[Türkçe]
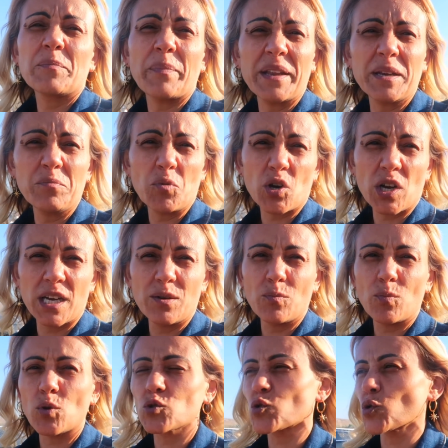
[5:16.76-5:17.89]
Benim
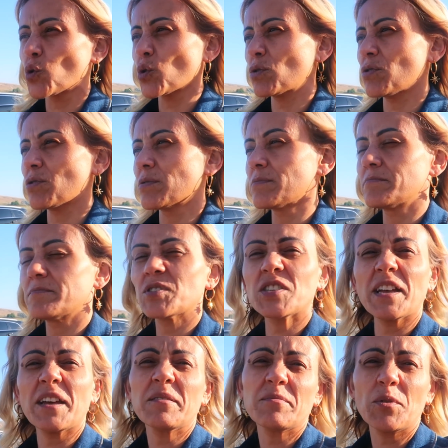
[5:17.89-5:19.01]
moralim bozuk.
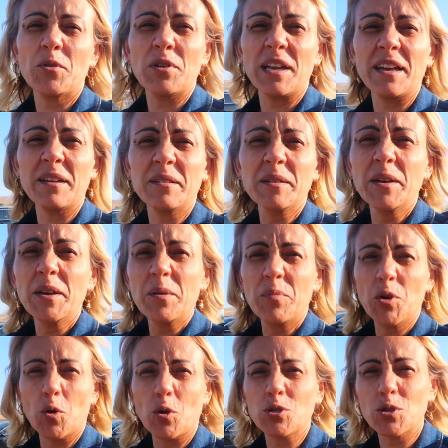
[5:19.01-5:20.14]
İşte öyle bir
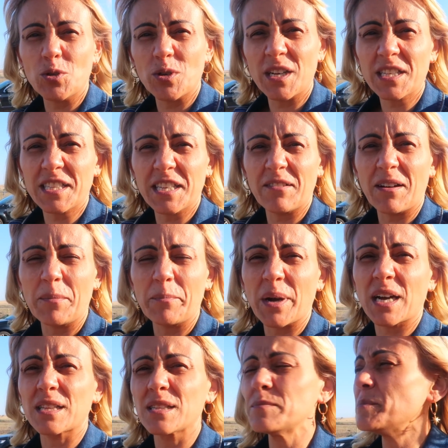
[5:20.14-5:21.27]
yolculuğa devam
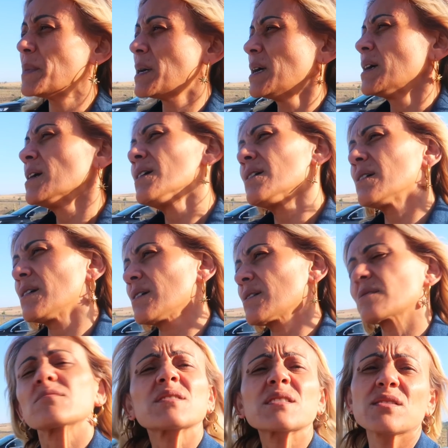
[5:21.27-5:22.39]
bakalım. E,
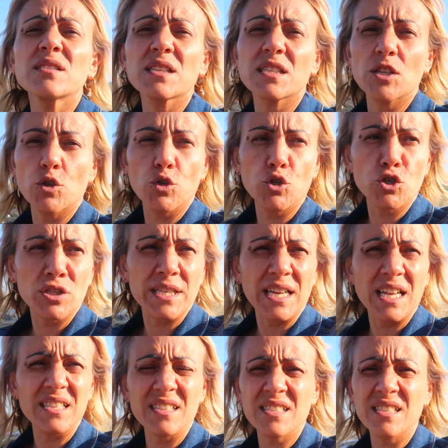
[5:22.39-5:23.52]
sınırda görüşürüz
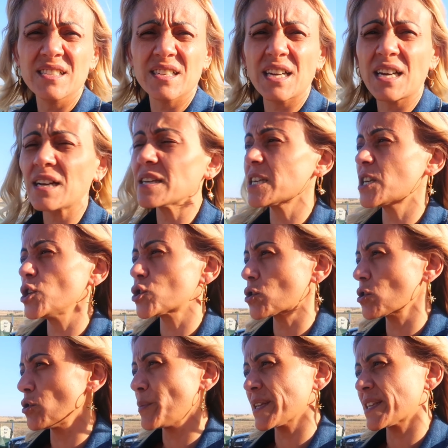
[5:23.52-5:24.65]
herhalde. Sınıra 200
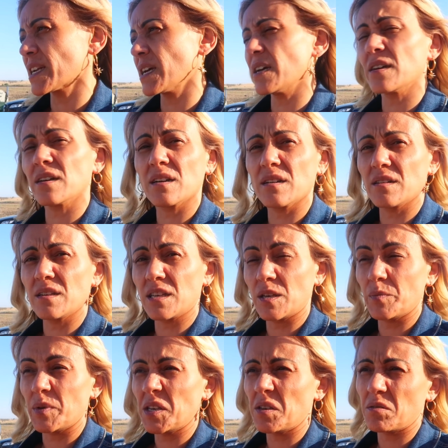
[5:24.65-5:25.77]
kilometre
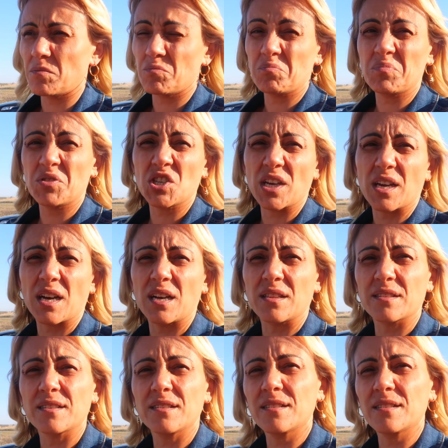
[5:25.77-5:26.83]
gibi bir şey kaldı.